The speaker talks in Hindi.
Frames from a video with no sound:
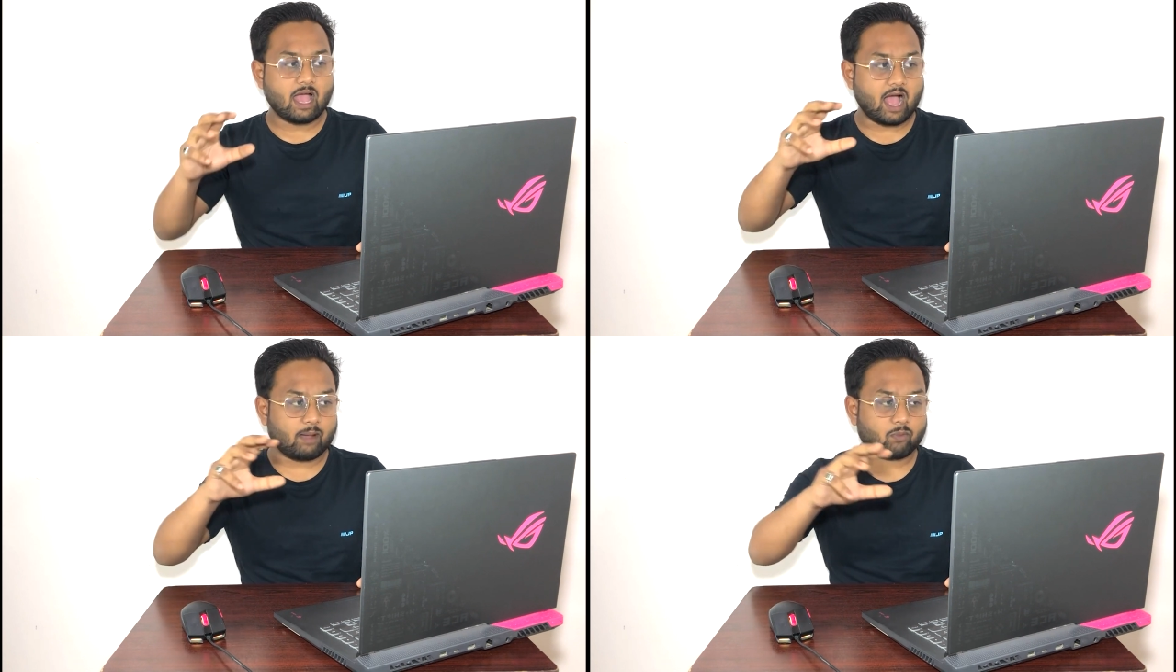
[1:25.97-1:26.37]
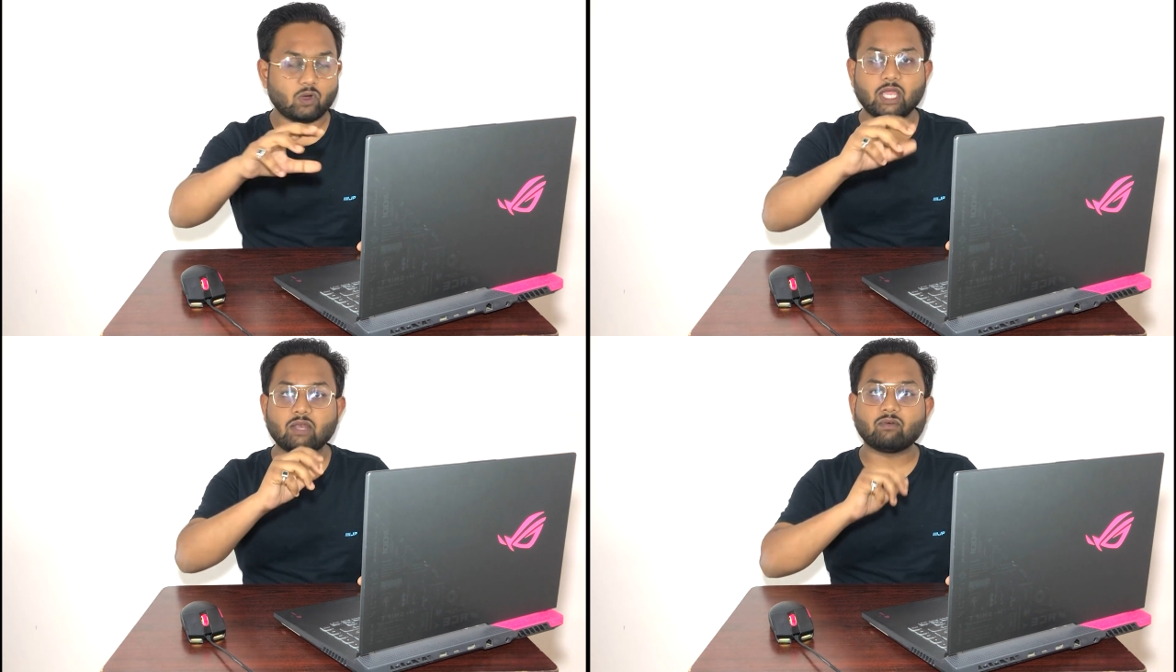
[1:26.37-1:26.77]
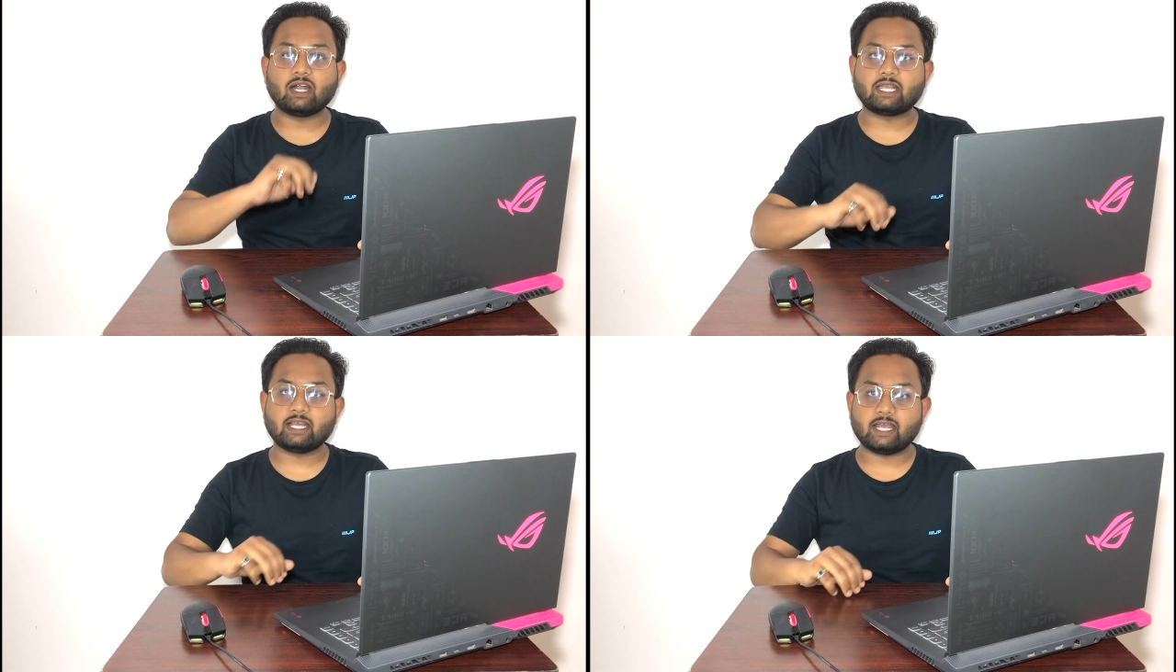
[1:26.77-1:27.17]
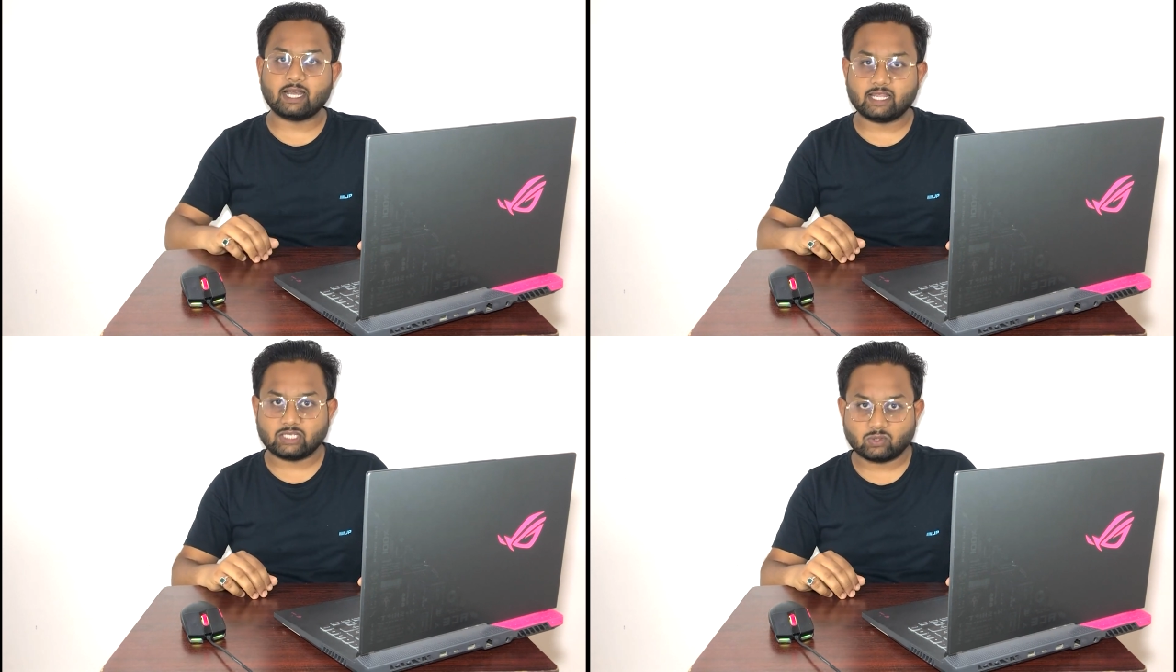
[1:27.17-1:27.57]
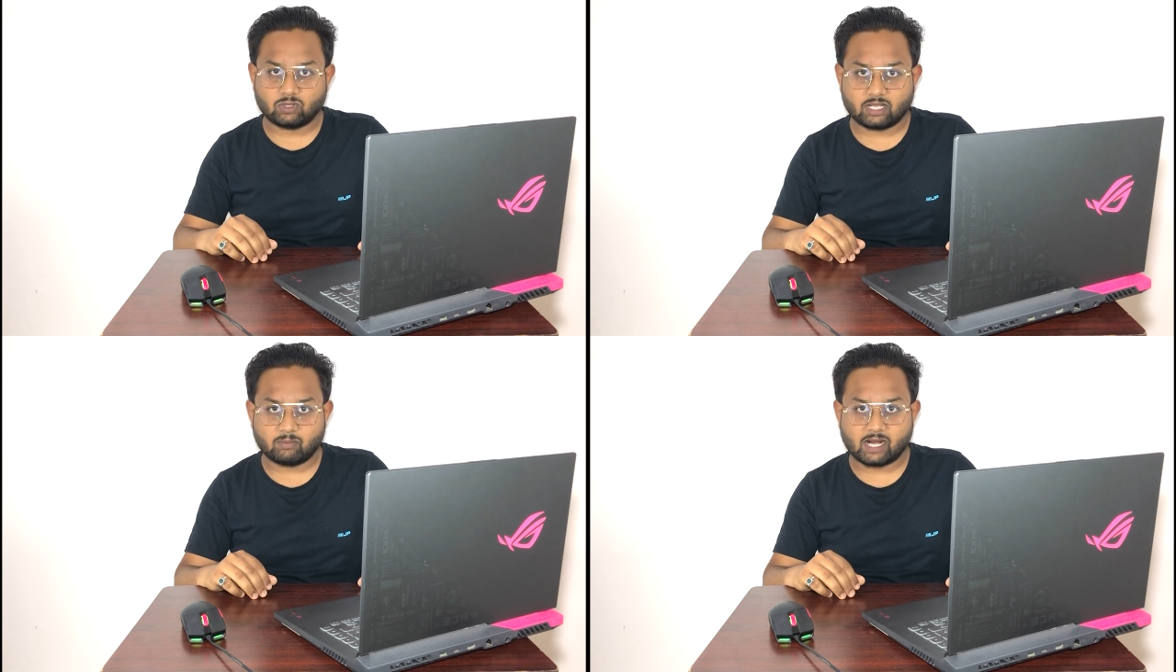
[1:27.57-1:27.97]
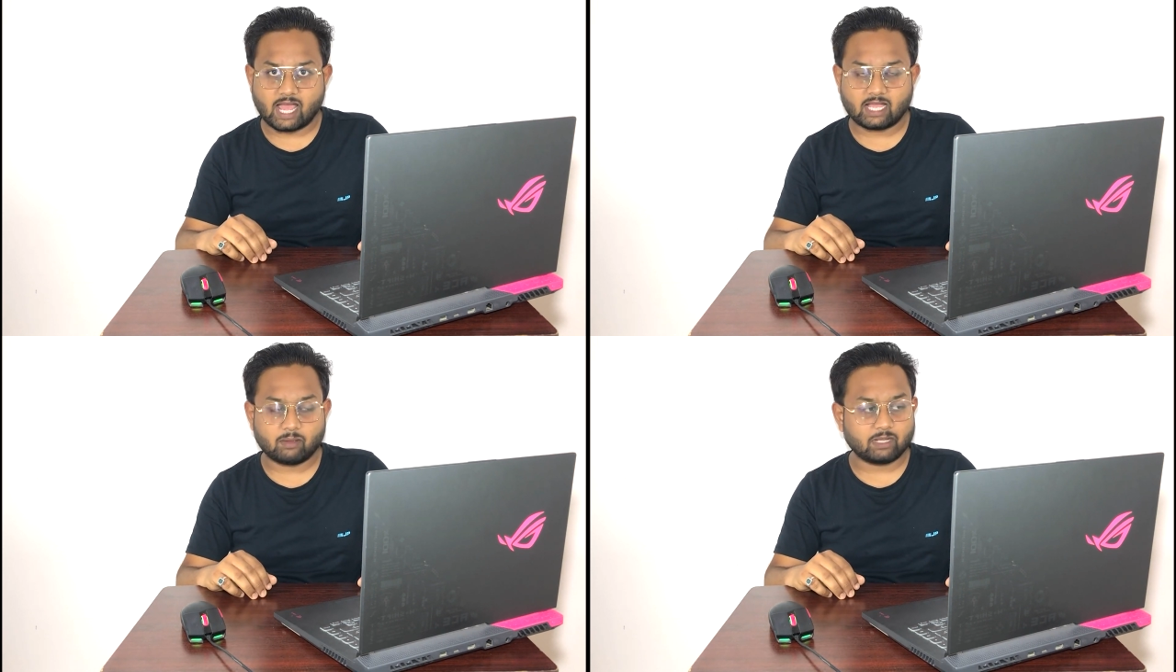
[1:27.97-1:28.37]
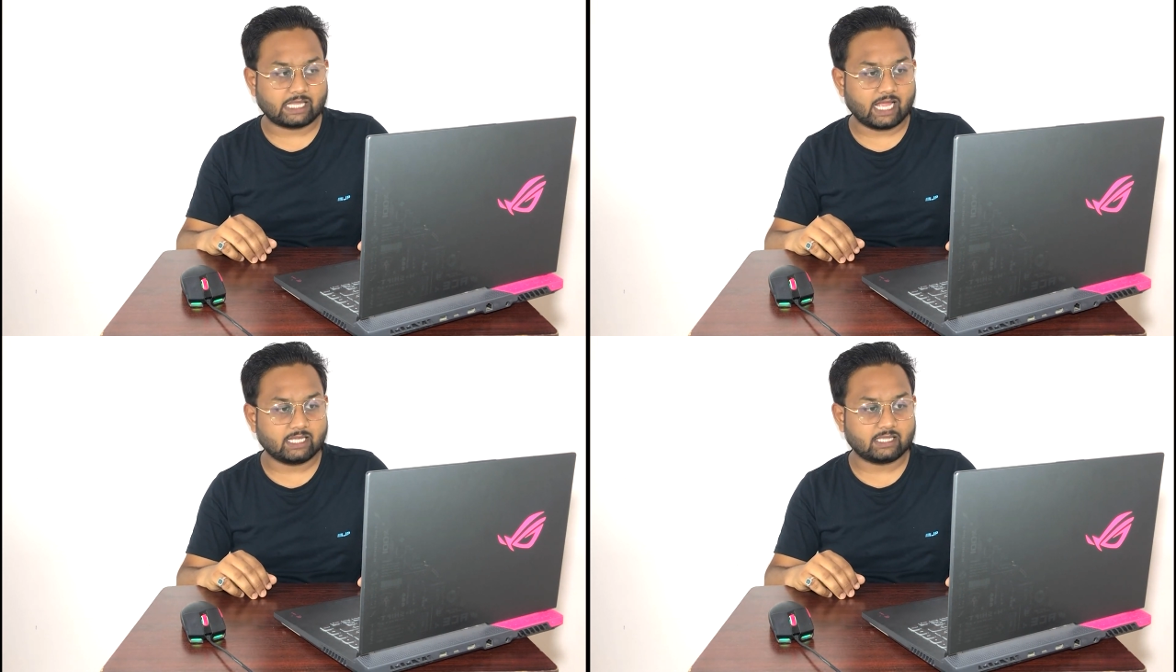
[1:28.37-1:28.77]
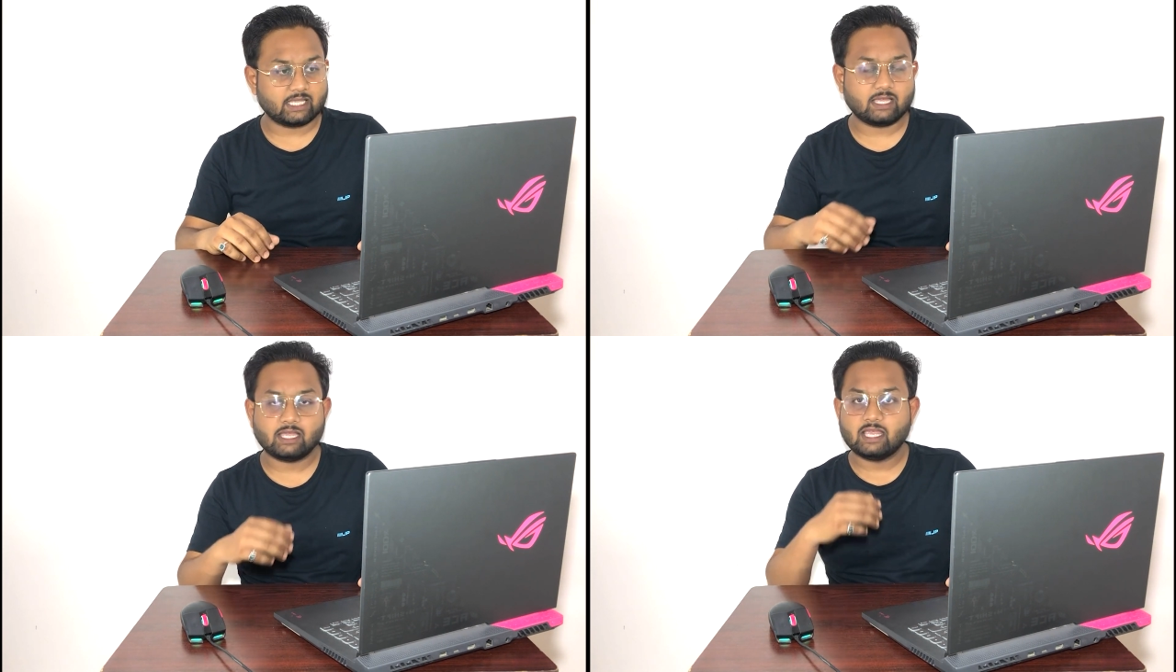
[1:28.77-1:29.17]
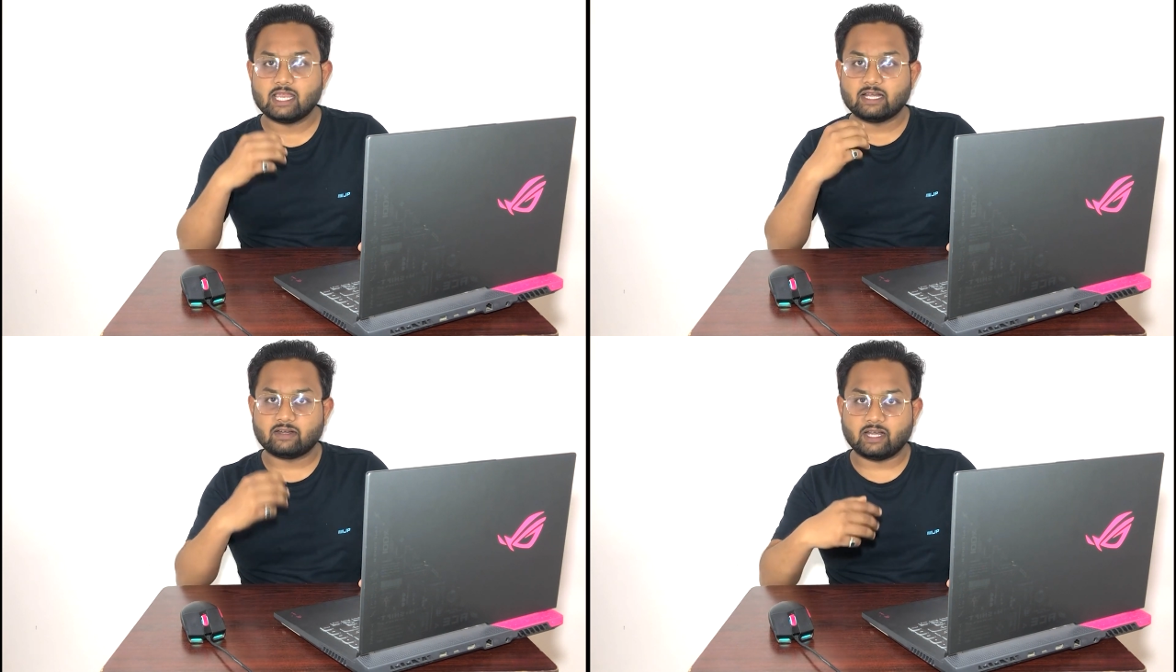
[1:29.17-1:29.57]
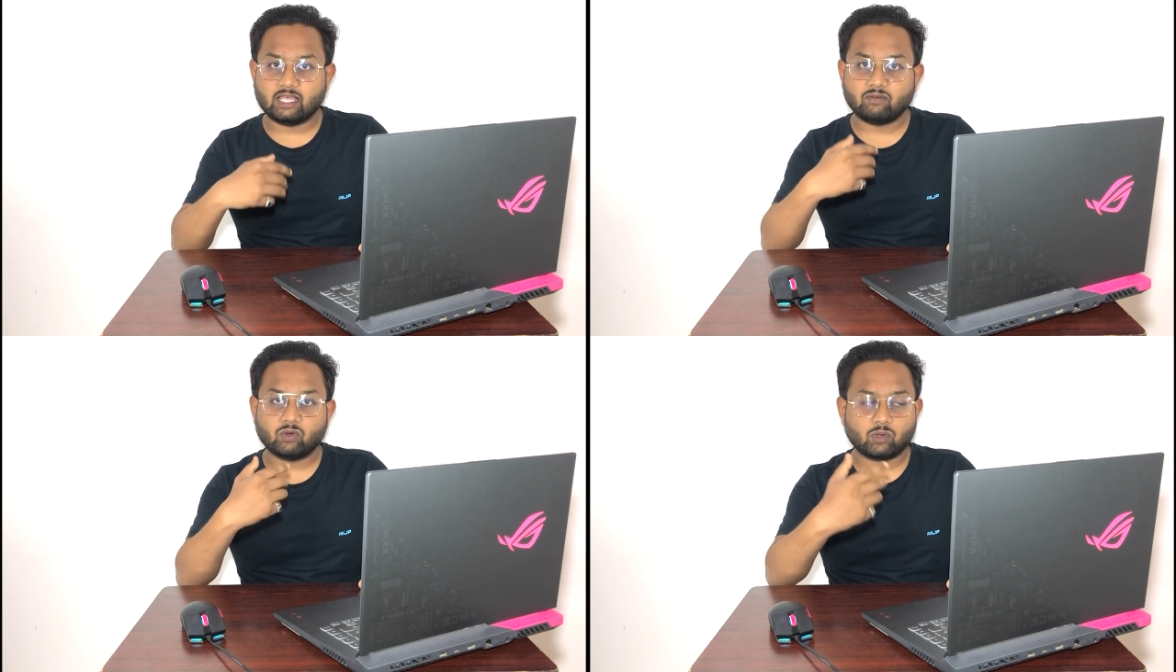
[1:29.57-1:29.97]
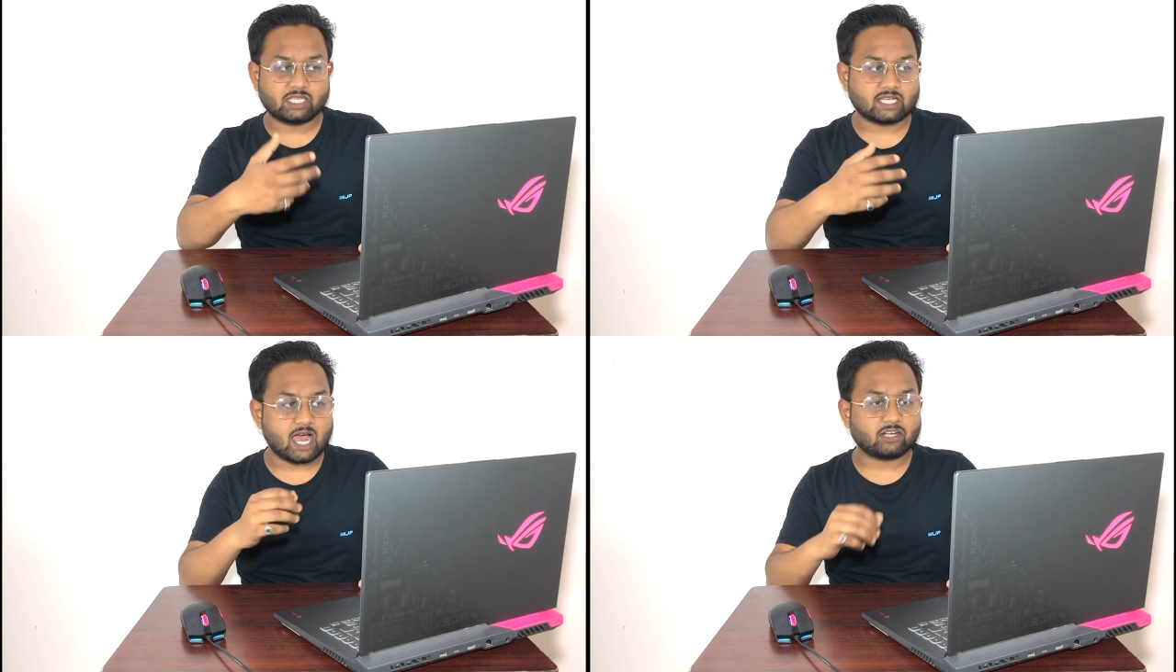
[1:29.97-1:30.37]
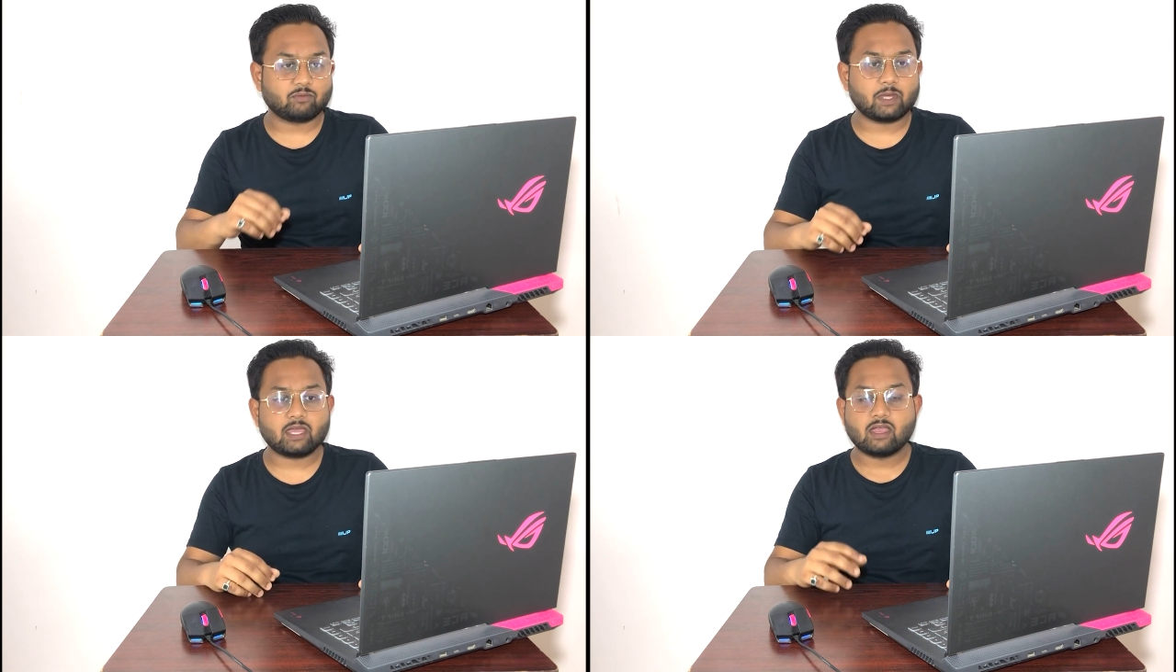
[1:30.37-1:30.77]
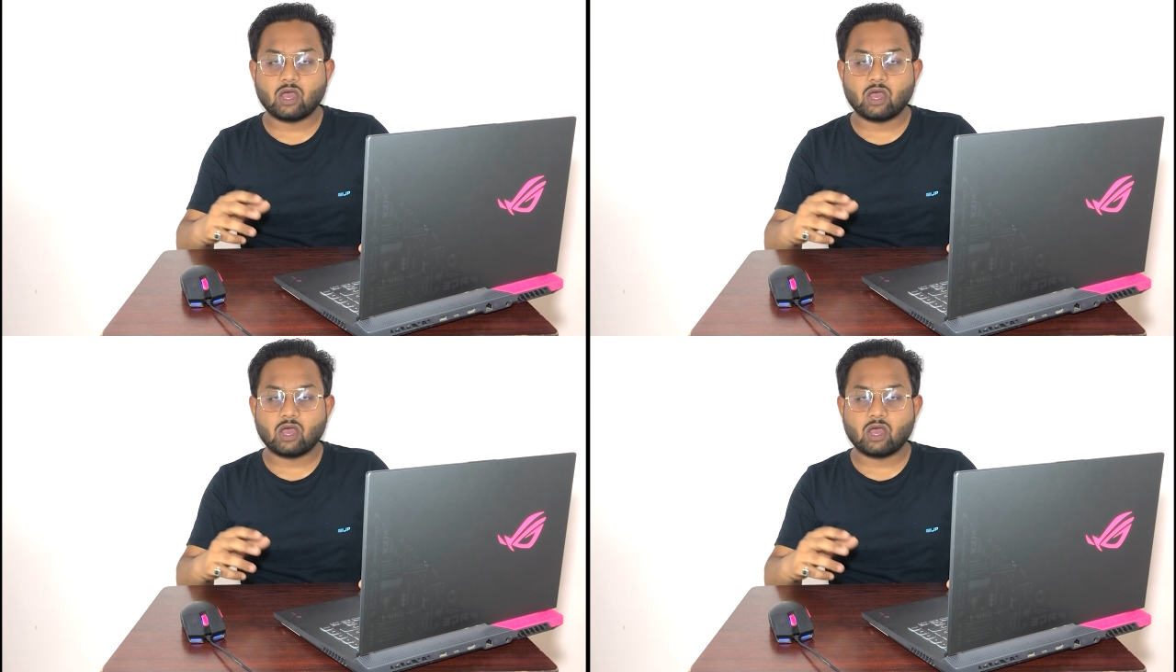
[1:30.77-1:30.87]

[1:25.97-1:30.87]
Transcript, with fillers: आपको इन्वर्टेड हेड एंड शोल्डर बना के बता देते हैं ट्रेडिंग व्यू के चार्ट्स पे